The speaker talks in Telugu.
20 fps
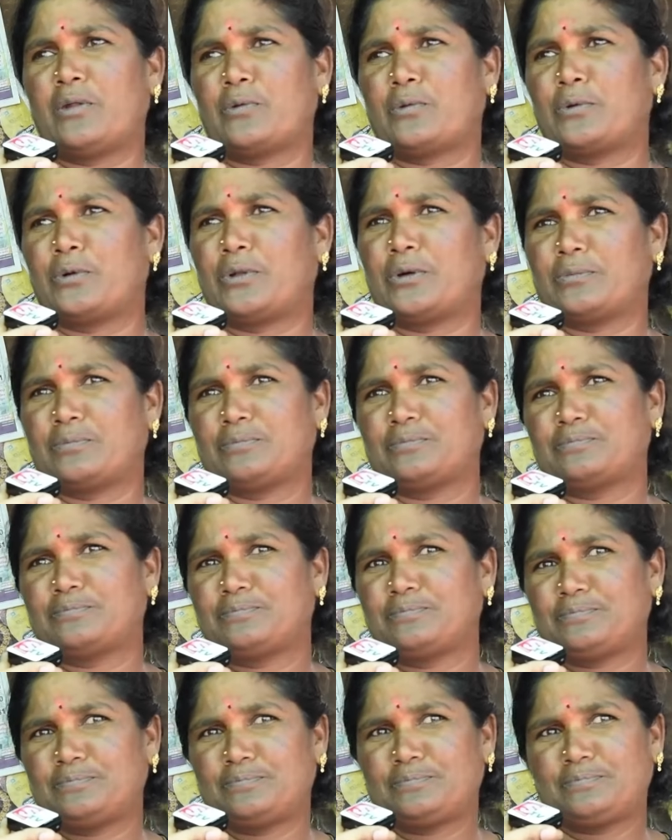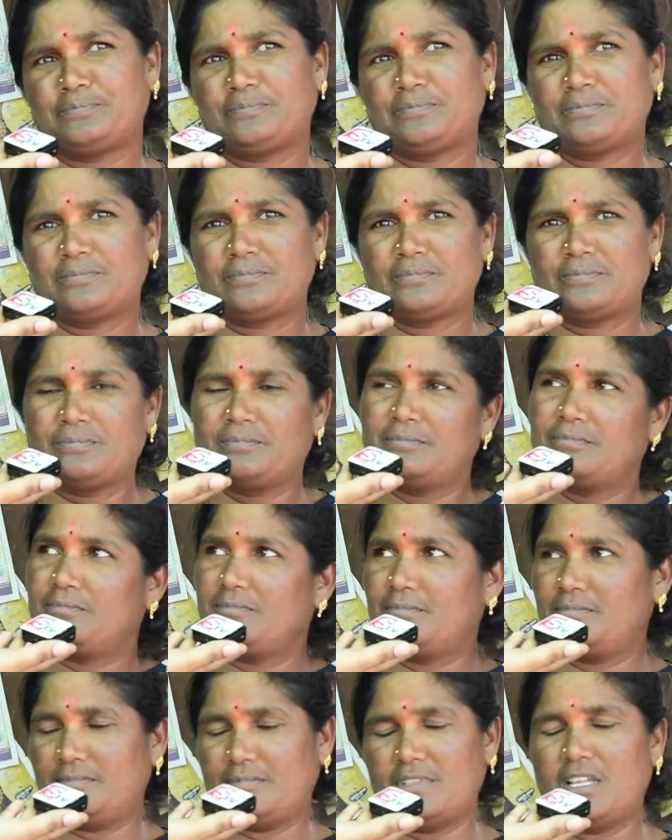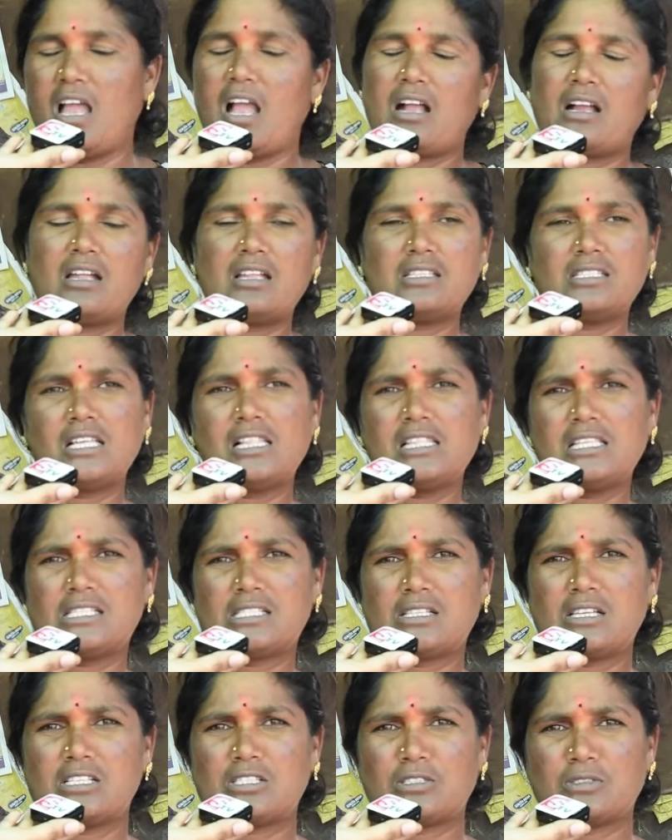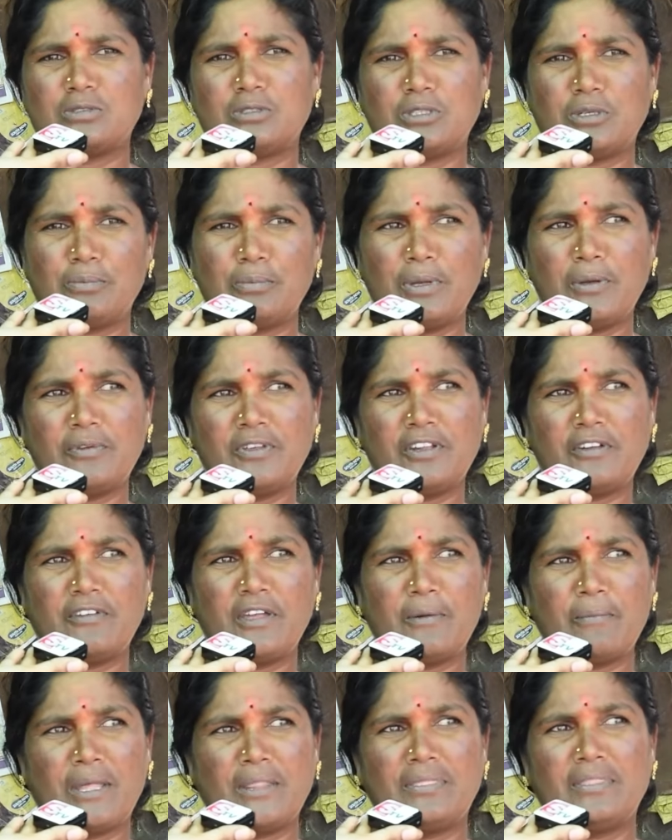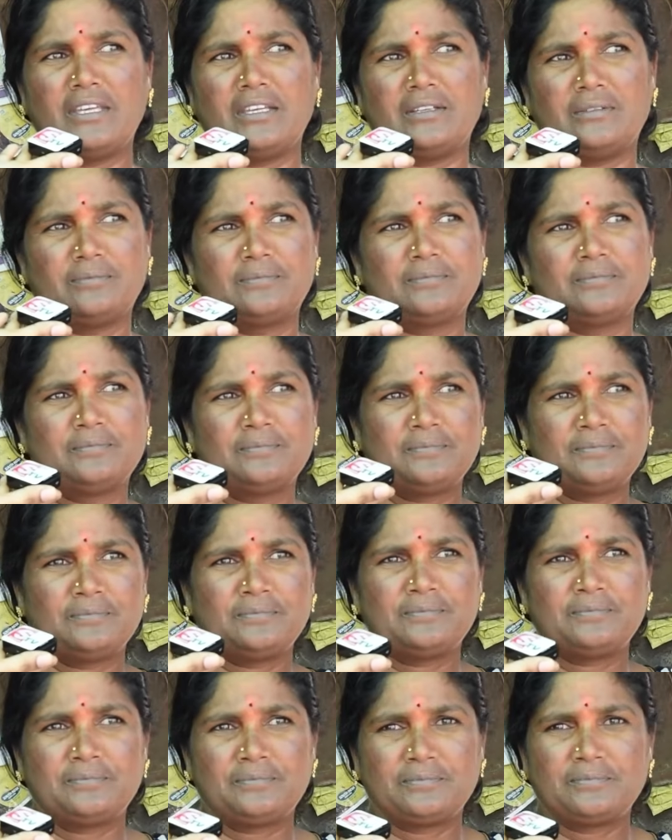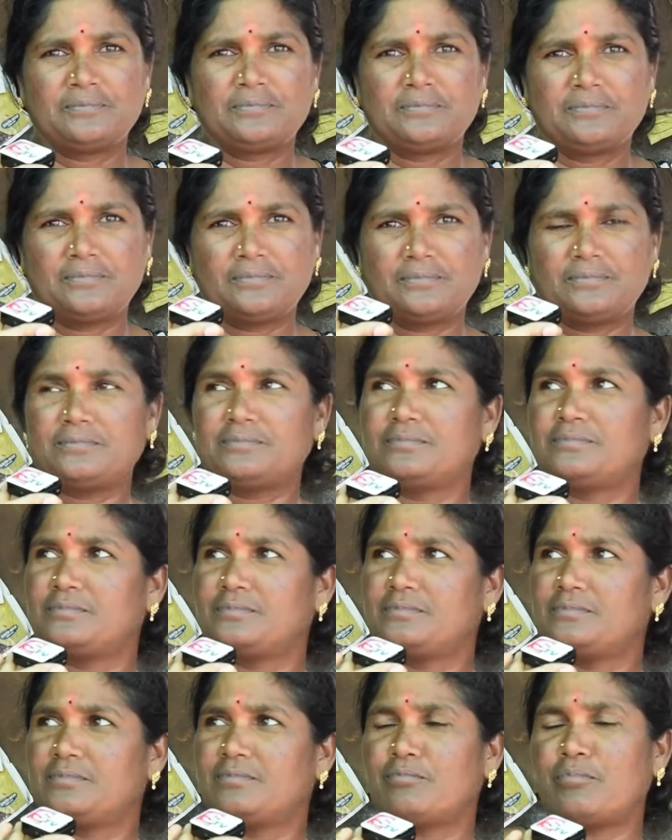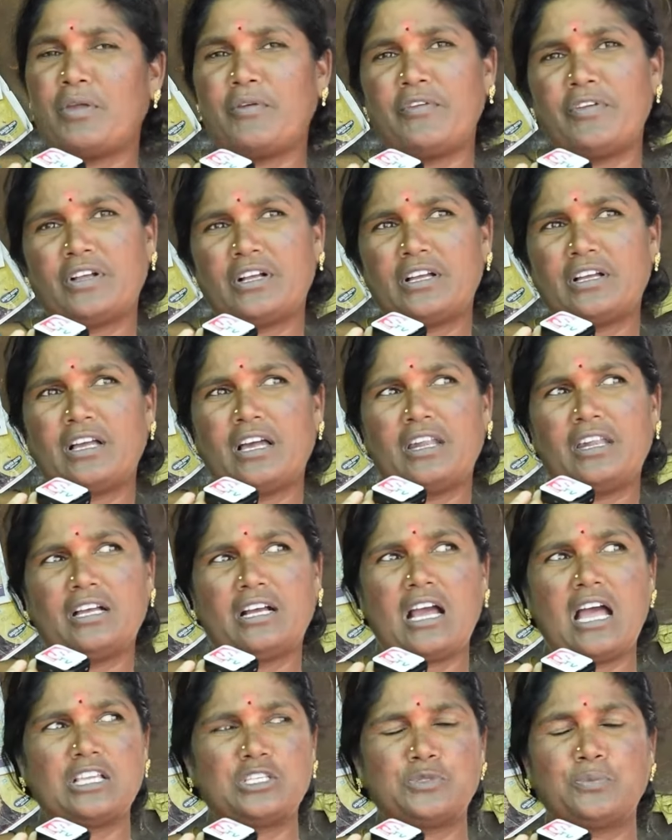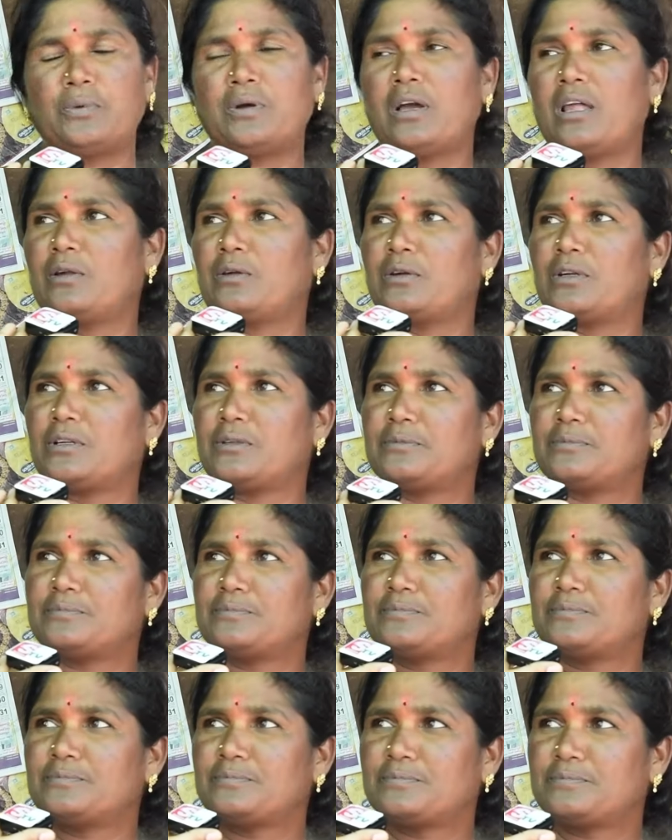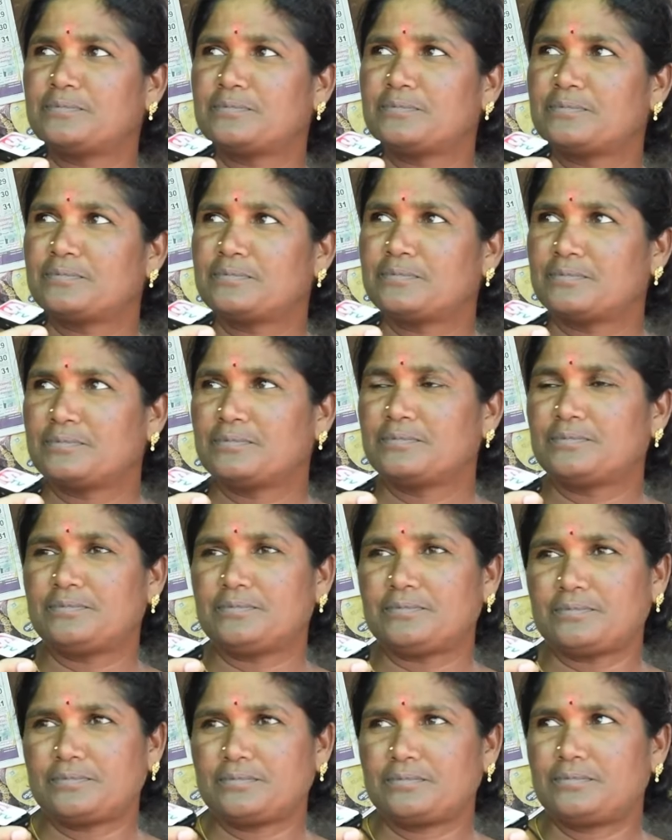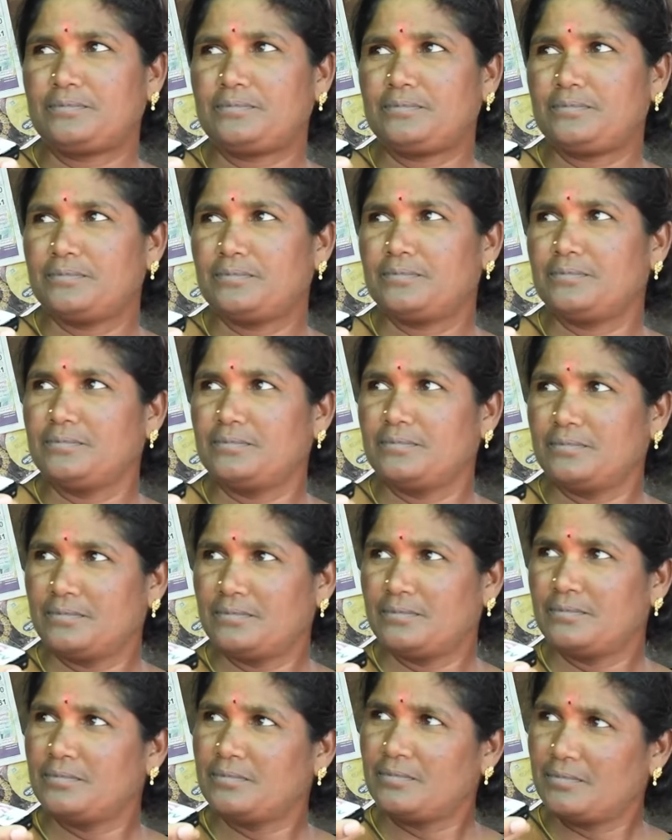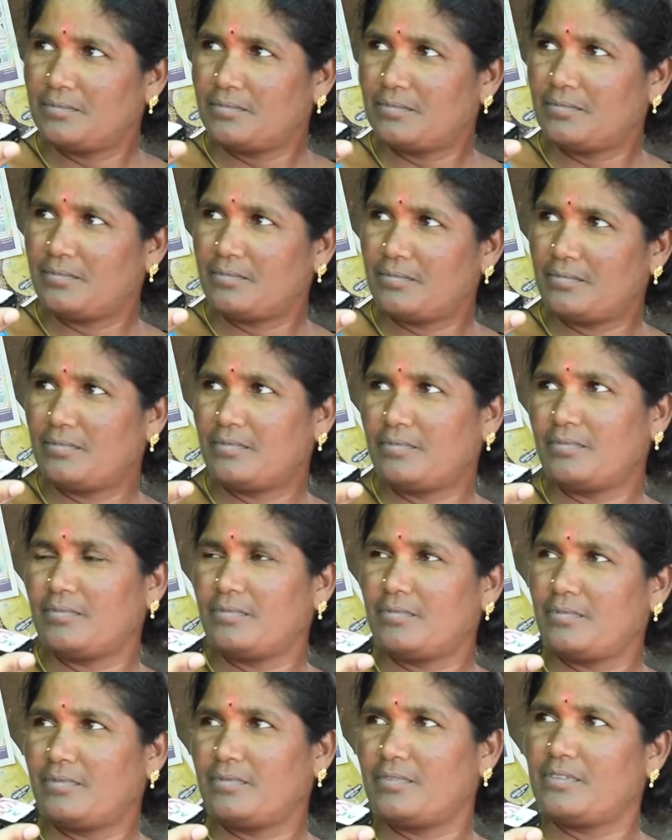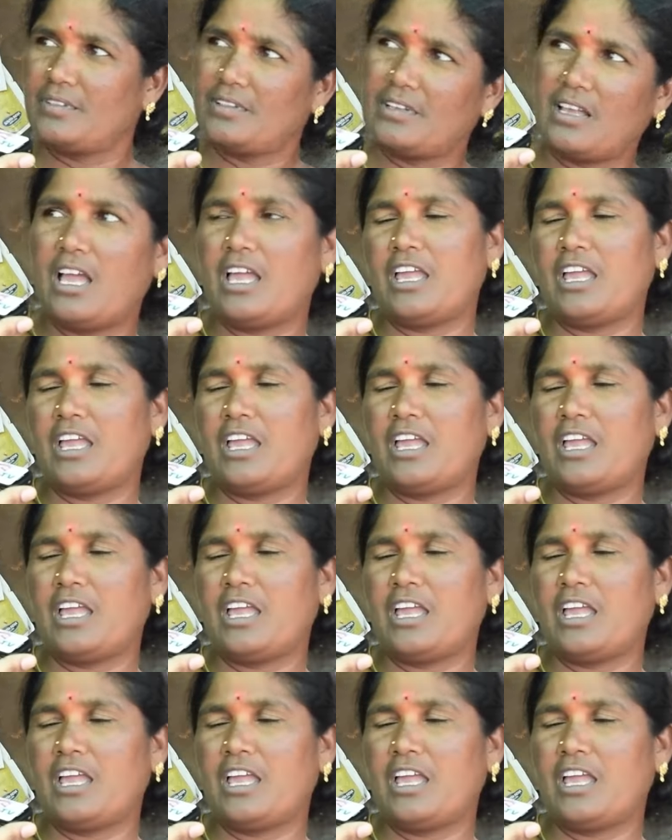ఏరుకుంటాం అక్కడ నుంచి తీసుకొస్తారా అక్కడి నుంచి తీసుకొచ్చుకుంటాం మేము ఇరవై మంది ఇక్కడే ఉంటారా మేము ఇక్కడనే బుగ్గలు ఉంటాం అక్కడ ఉండి మీరు రోజు ఆరు గంటల ఎనిమిది గంటలు పని